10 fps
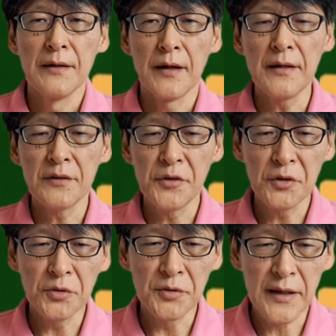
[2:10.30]
はい、とい
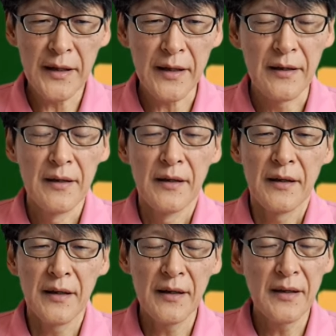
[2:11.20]
うことで、
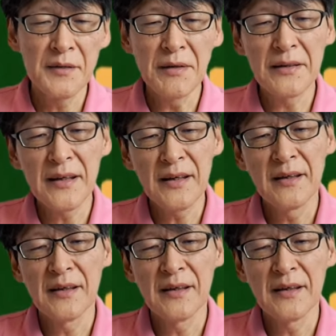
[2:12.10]
えー、今ね、